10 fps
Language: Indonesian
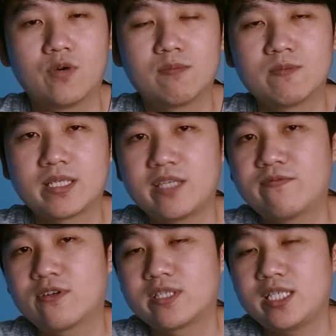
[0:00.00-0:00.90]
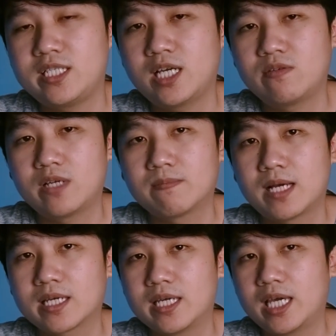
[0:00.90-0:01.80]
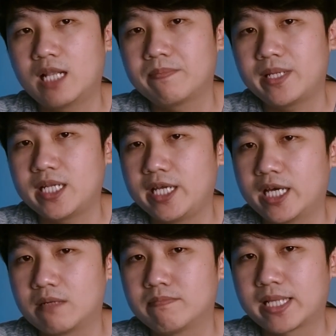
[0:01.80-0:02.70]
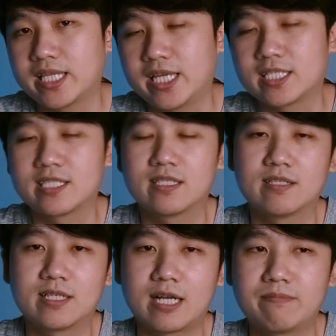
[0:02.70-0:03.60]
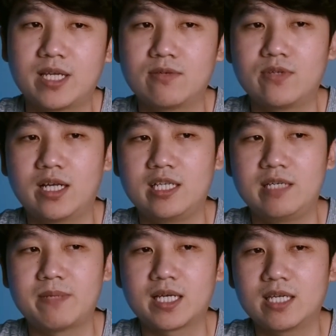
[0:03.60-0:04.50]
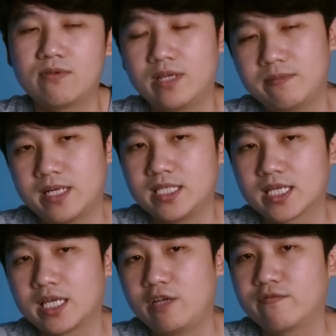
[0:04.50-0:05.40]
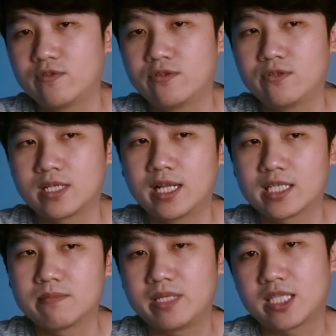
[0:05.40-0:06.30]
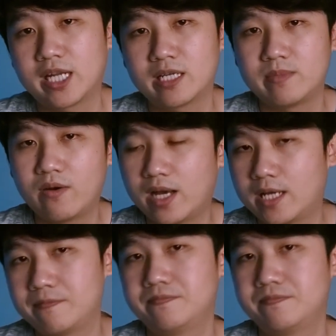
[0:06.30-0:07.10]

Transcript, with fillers: Walaupun masih 4G dia udah pakai LPDDR4X RAM yang udah dipakai oleh banyak handphone kelas mid-range ke bawah.